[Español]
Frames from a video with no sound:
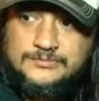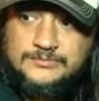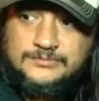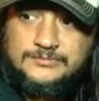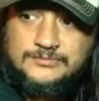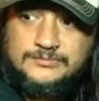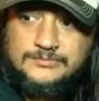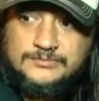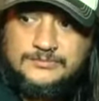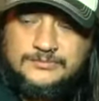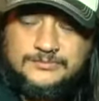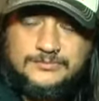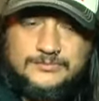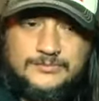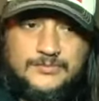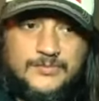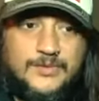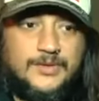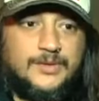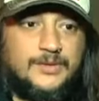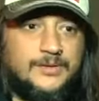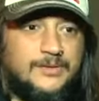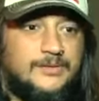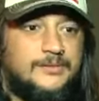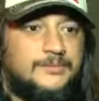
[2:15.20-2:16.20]
sos el
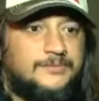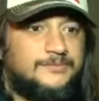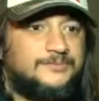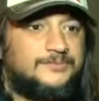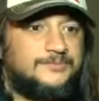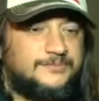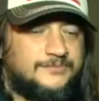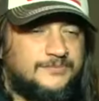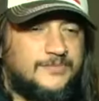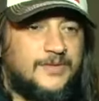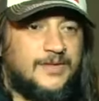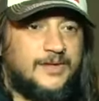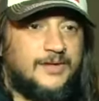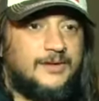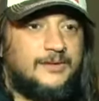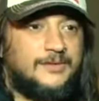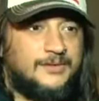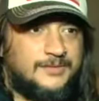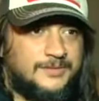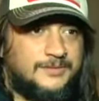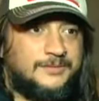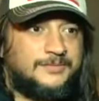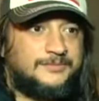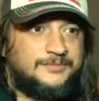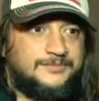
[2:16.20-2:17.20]
productor, sos el editor,
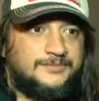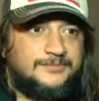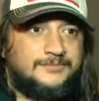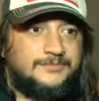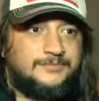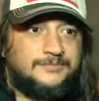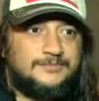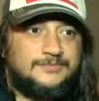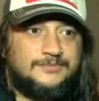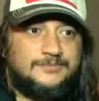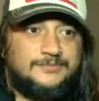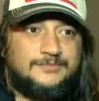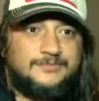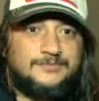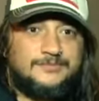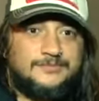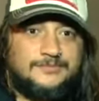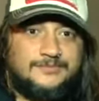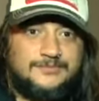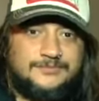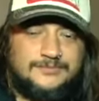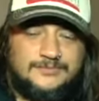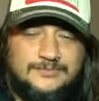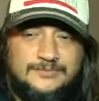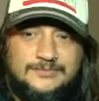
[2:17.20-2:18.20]
sos el
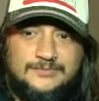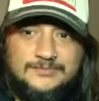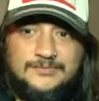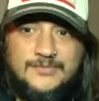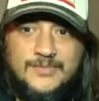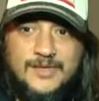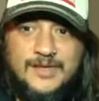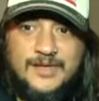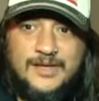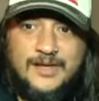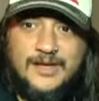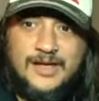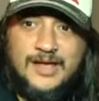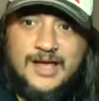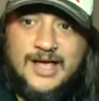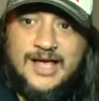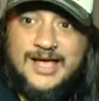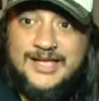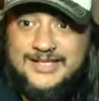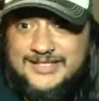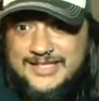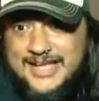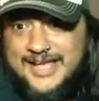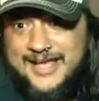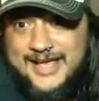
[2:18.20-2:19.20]
guionista, sos el todo.
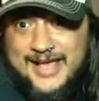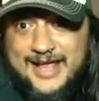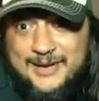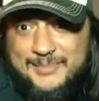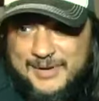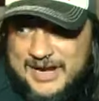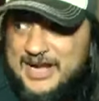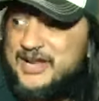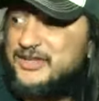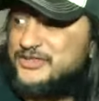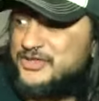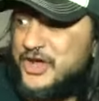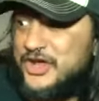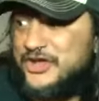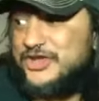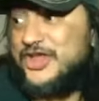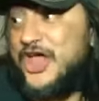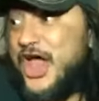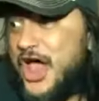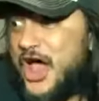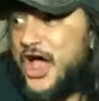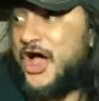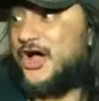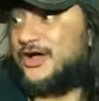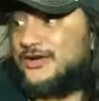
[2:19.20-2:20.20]
Sí, el parano soy
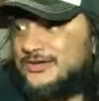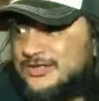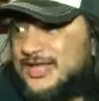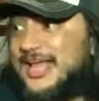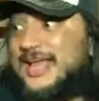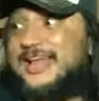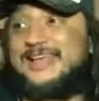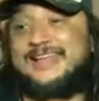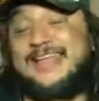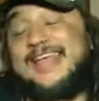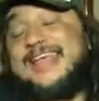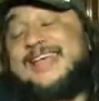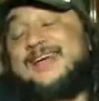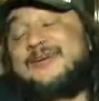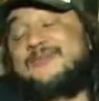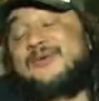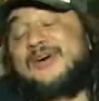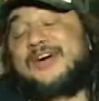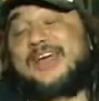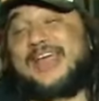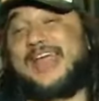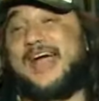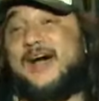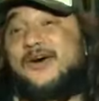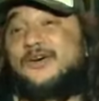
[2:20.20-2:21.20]
yo. Es,
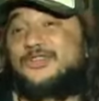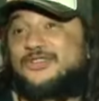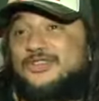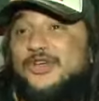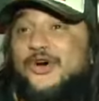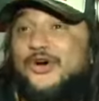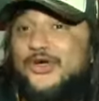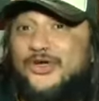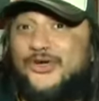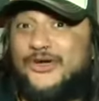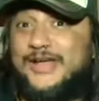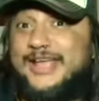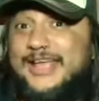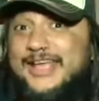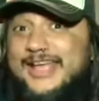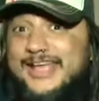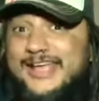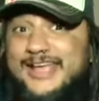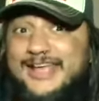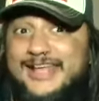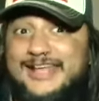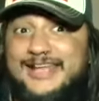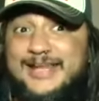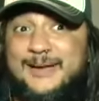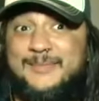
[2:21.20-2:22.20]
como que hago todo.
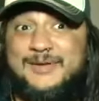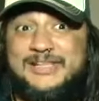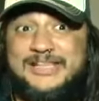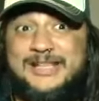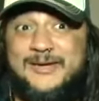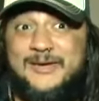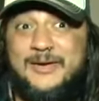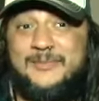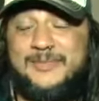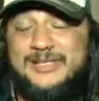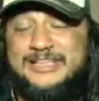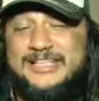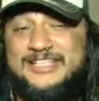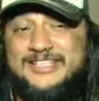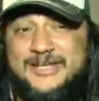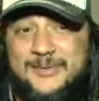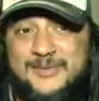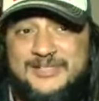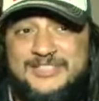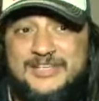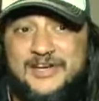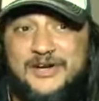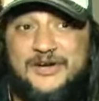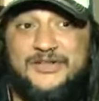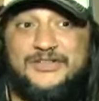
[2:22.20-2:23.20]
Y, lamentablemente ya
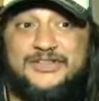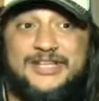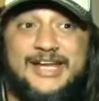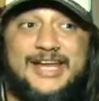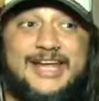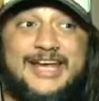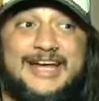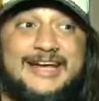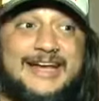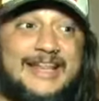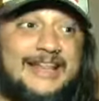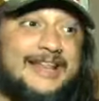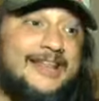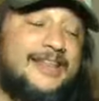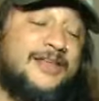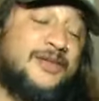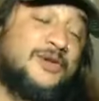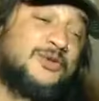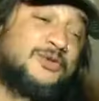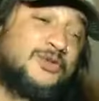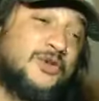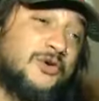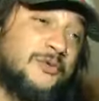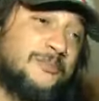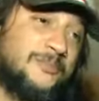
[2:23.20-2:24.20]
me cerraron tres canales de
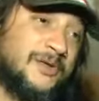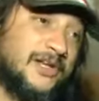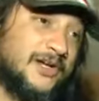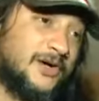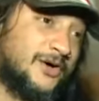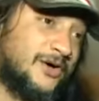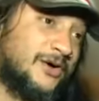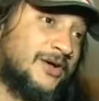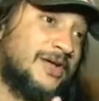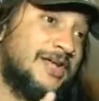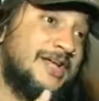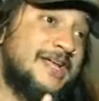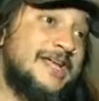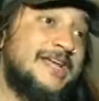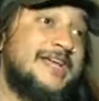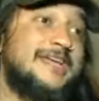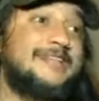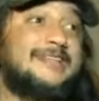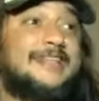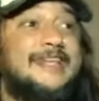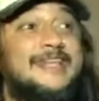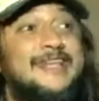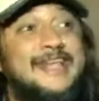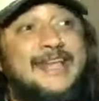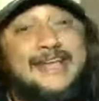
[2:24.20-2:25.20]
YouTube, pero...
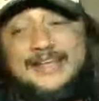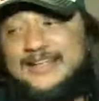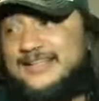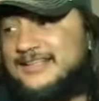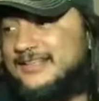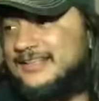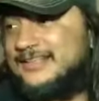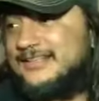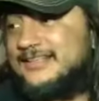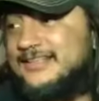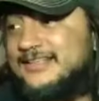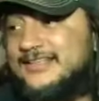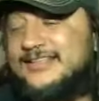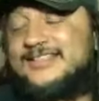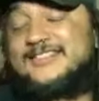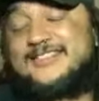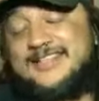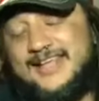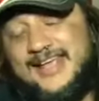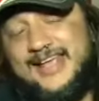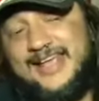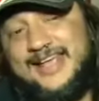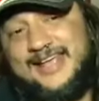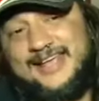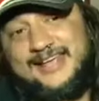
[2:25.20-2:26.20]
Tres canales ya te cerraron, yo
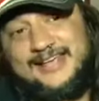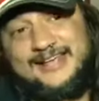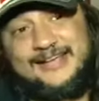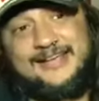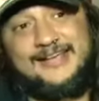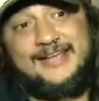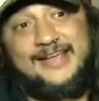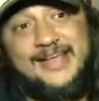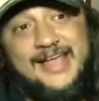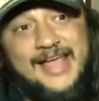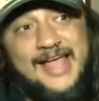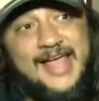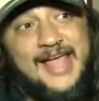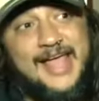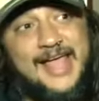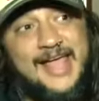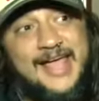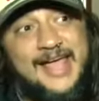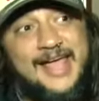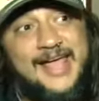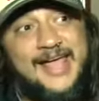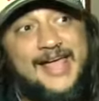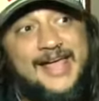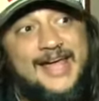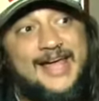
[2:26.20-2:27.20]
llegué hasta dos.
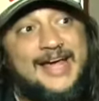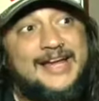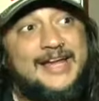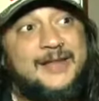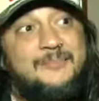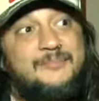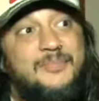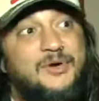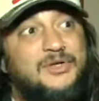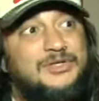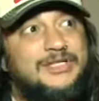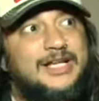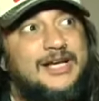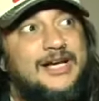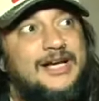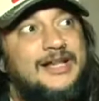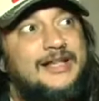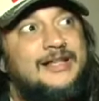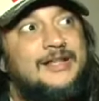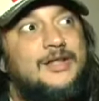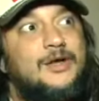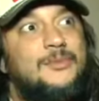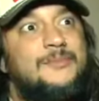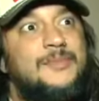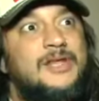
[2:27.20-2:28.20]
Eh, Harry Potter en
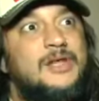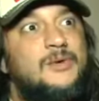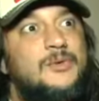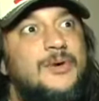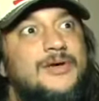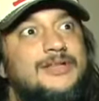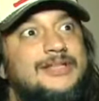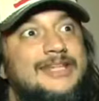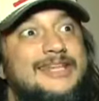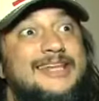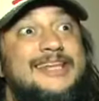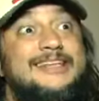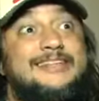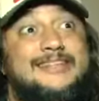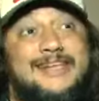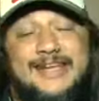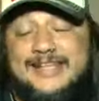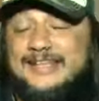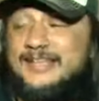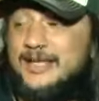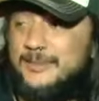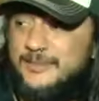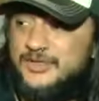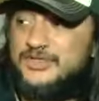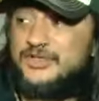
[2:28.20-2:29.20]
el 2009 tenía
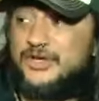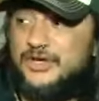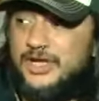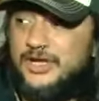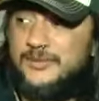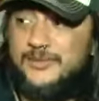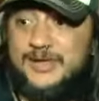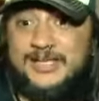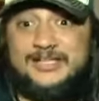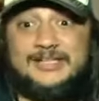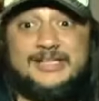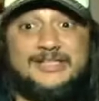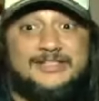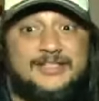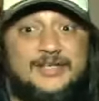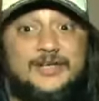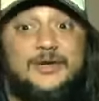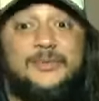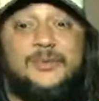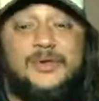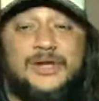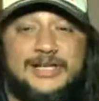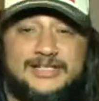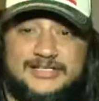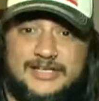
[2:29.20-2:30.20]
30 millones de vistas. Si no
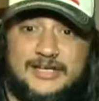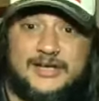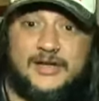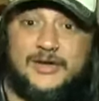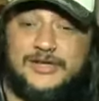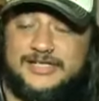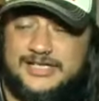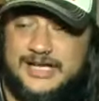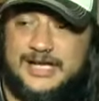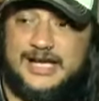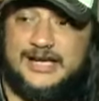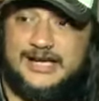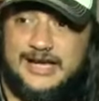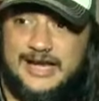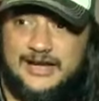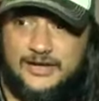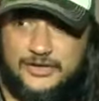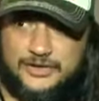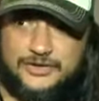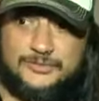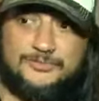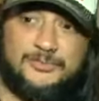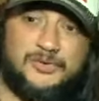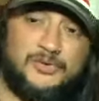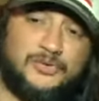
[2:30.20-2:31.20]
me hubieran cerrado ese canal
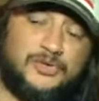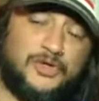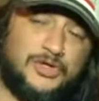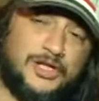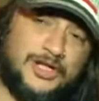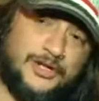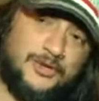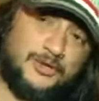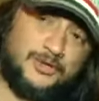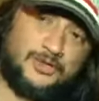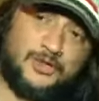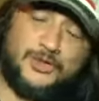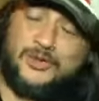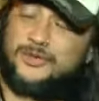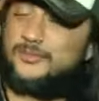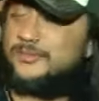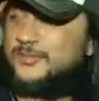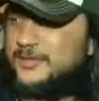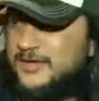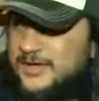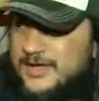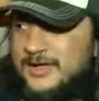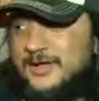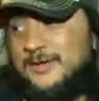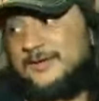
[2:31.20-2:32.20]
los de YouTube...
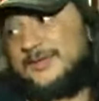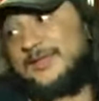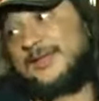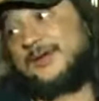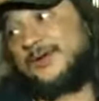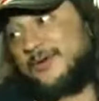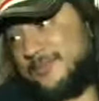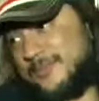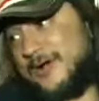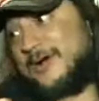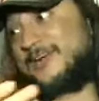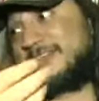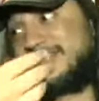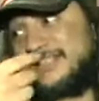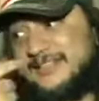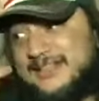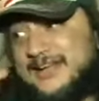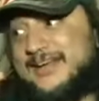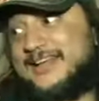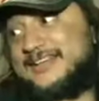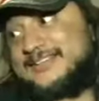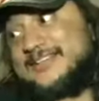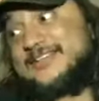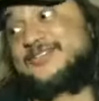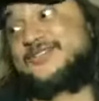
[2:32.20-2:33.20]
disculpado, vas a
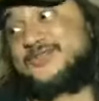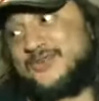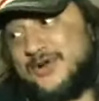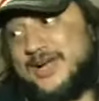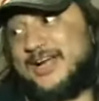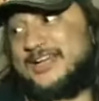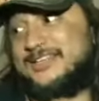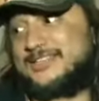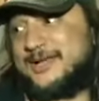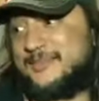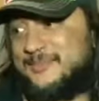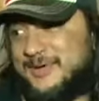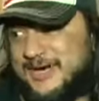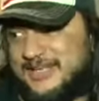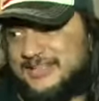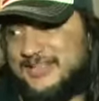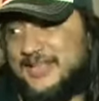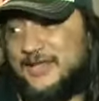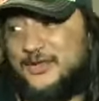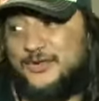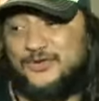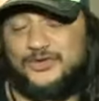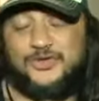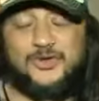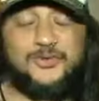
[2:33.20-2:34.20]
tener que censurar esa parte
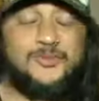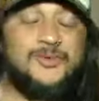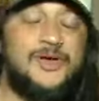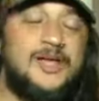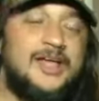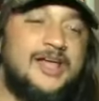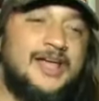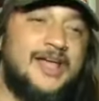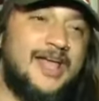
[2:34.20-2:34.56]
de YouTube.